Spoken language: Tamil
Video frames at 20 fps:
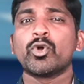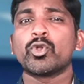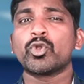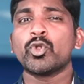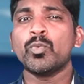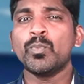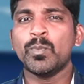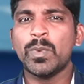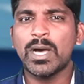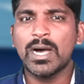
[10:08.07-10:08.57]

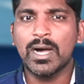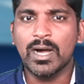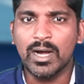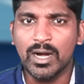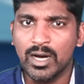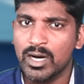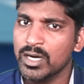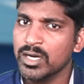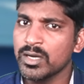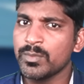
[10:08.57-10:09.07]
ரொம்ப
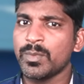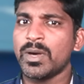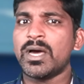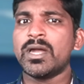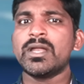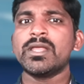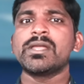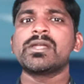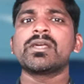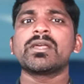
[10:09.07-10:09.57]

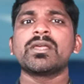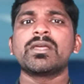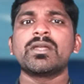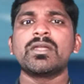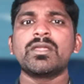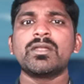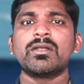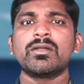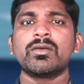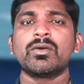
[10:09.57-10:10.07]
ஆழமான
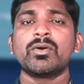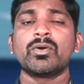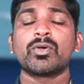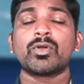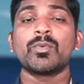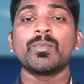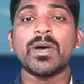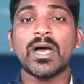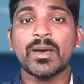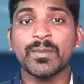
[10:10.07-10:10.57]
இடங்களில்
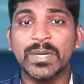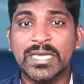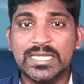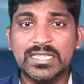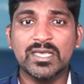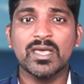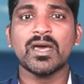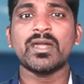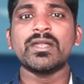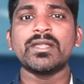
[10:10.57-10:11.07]
ரொம்ப
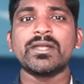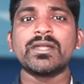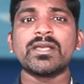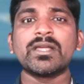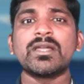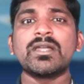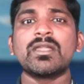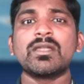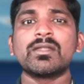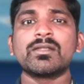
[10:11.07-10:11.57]
அமைதியான
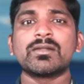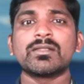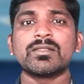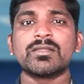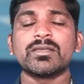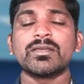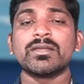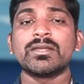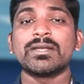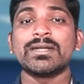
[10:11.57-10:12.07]
இடங்களில்
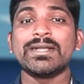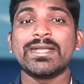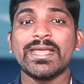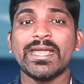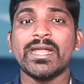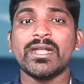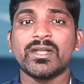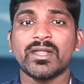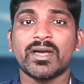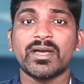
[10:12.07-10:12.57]
இருந்து
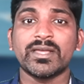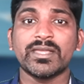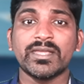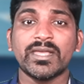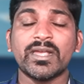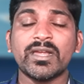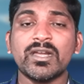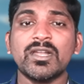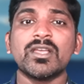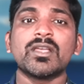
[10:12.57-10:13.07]
டேட்டா
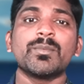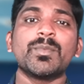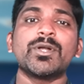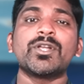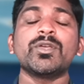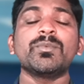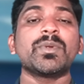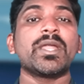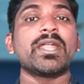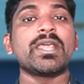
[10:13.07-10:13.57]
எங்களுக்கு
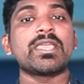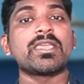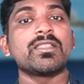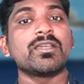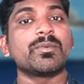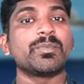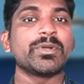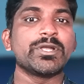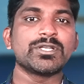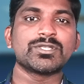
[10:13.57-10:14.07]
மட்டும் கிடைக்குது
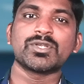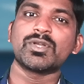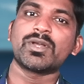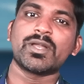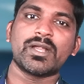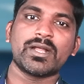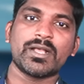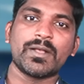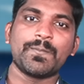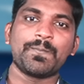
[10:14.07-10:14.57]
அப்படின்னு
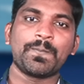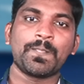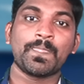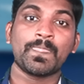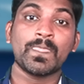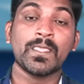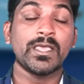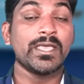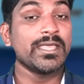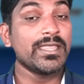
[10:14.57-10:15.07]
சொல்கிறாங்க
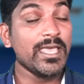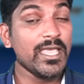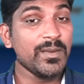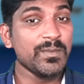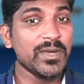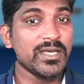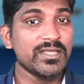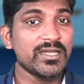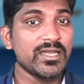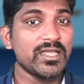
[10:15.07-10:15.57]
இதே
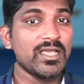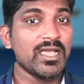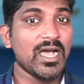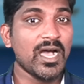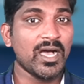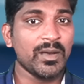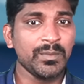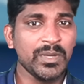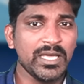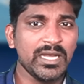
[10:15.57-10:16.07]
மாதிரி
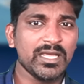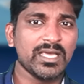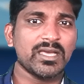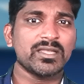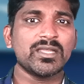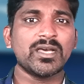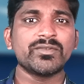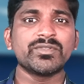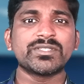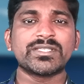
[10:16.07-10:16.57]
அமெரிக்கா
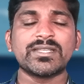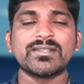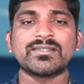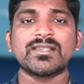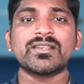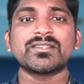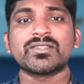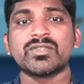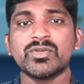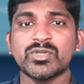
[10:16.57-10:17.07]
ஏதாவது
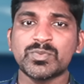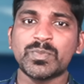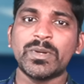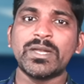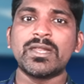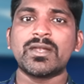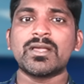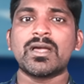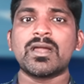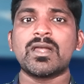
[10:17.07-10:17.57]
சென்சாஸ் யூஸ்
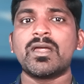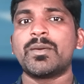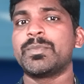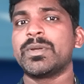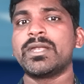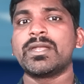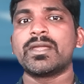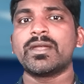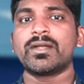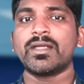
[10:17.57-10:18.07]
பண்ணியிருக்காங்களா
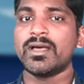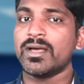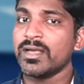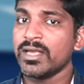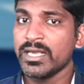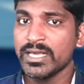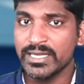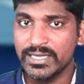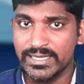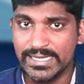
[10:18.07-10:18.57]
அப்படின்னு கேட்டால்
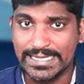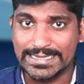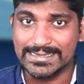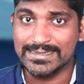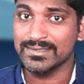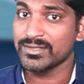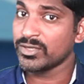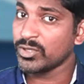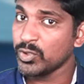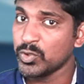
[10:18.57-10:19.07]
எஸ்
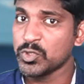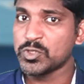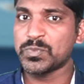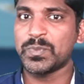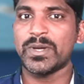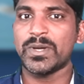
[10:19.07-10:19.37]
யூஸ்